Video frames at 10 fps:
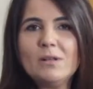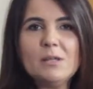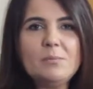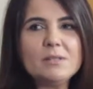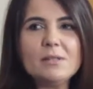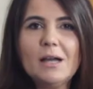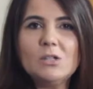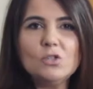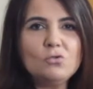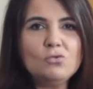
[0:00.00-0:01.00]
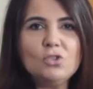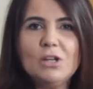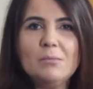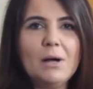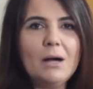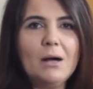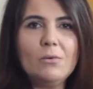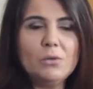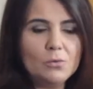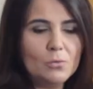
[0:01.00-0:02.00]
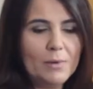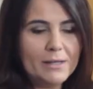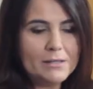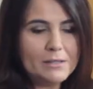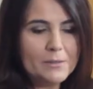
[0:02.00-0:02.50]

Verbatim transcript: tempestade, com um dia mal e tudo mais.